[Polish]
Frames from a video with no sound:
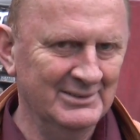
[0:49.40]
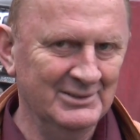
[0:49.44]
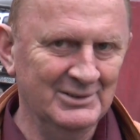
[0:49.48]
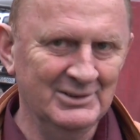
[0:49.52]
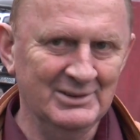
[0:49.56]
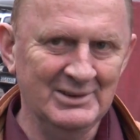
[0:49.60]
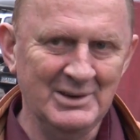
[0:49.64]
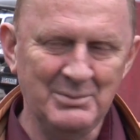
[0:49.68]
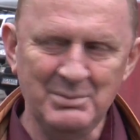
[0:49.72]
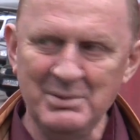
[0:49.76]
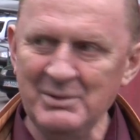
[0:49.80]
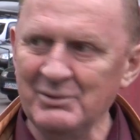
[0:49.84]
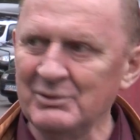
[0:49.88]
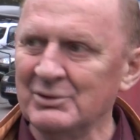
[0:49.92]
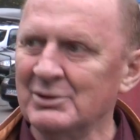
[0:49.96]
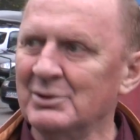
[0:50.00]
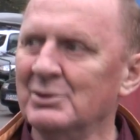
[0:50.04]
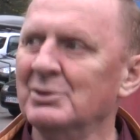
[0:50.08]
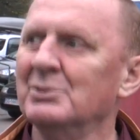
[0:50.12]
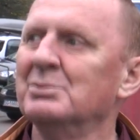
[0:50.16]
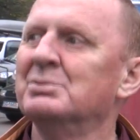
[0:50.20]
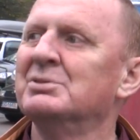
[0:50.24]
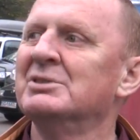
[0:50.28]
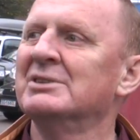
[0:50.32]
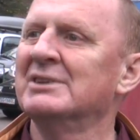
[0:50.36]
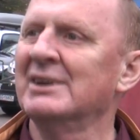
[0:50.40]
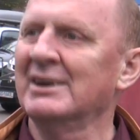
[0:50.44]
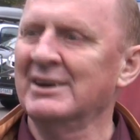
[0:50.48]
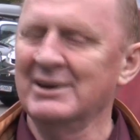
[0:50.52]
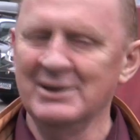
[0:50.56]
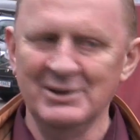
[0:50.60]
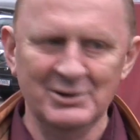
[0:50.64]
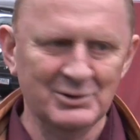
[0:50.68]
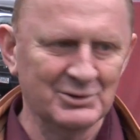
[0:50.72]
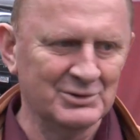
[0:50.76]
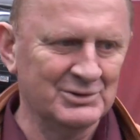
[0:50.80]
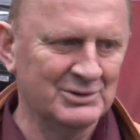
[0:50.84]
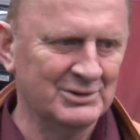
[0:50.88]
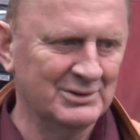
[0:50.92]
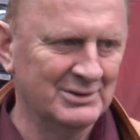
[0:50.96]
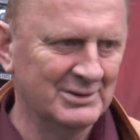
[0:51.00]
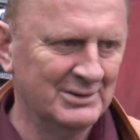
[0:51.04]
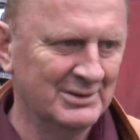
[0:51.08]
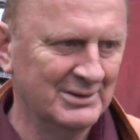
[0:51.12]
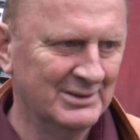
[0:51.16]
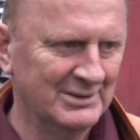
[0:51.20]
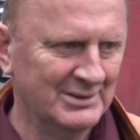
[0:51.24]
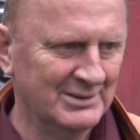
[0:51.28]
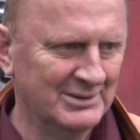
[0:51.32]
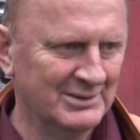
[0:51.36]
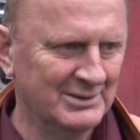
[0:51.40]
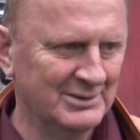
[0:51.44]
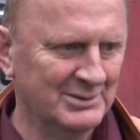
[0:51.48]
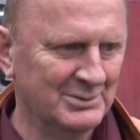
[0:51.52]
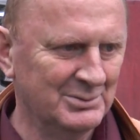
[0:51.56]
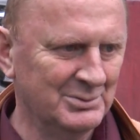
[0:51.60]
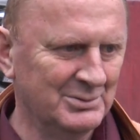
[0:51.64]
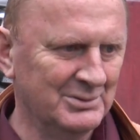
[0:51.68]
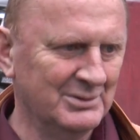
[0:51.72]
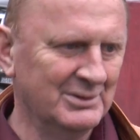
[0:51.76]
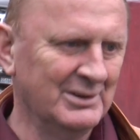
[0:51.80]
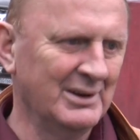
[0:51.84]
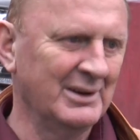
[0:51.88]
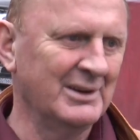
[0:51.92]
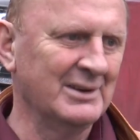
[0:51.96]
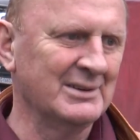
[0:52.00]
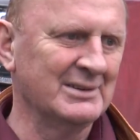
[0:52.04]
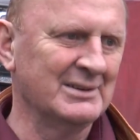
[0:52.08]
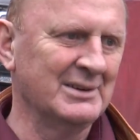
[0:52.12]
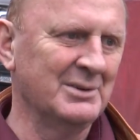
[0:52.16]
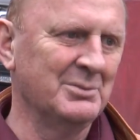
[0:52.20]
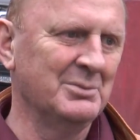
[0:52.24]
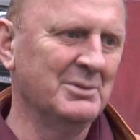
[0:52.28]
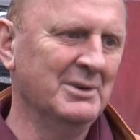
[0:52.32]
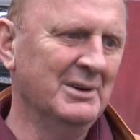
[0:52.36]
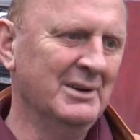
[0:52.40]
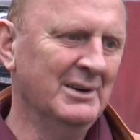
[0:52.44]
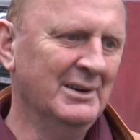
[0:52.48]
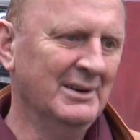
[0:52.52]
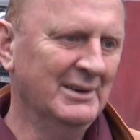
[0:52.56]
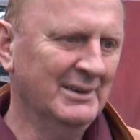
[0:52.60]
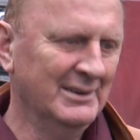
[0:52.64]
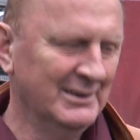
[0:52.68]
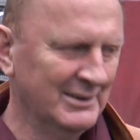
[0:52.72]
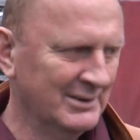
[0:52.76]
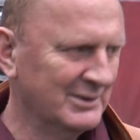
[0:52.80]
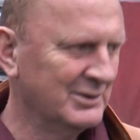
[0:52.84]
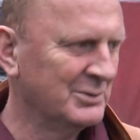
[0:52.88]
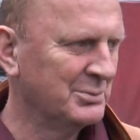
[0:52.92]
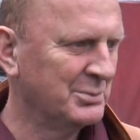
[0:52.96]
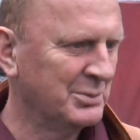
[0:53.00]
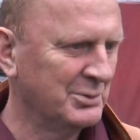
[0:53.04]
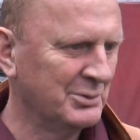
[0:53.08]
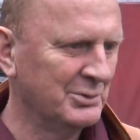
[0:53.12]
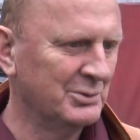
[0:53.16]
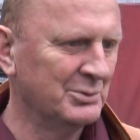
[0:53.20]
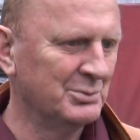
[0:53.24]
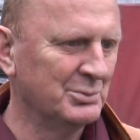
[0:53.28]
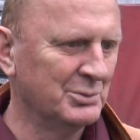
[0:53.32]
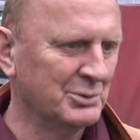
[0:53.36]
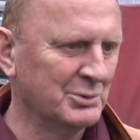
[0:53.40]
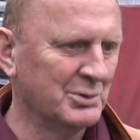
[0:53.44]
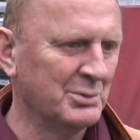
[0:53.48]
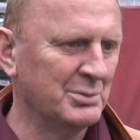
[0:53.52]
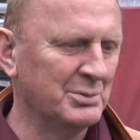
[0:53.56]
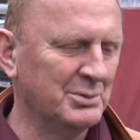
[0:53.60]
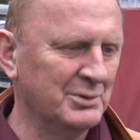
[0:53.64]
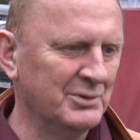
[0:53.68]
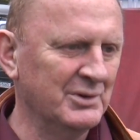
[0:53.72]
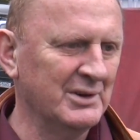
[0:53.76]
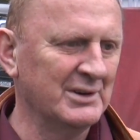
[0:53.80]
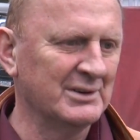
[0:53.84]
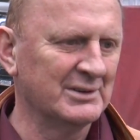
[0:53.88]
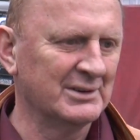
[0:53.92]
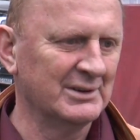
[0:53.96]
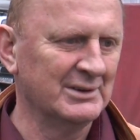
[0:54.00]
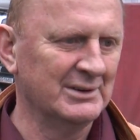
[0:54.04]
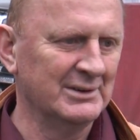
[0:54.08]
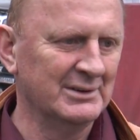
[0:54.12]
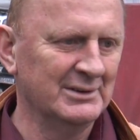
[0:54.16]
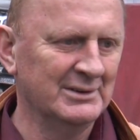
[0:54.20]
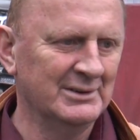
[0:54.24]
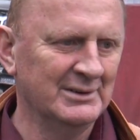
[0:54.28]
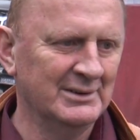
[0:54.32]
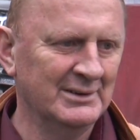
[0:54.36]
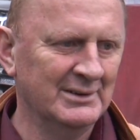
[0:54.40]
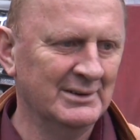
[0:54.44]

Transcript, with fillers: No na pewno przy takiej ilości, jak jest tam, to powiem, być więcej, nie?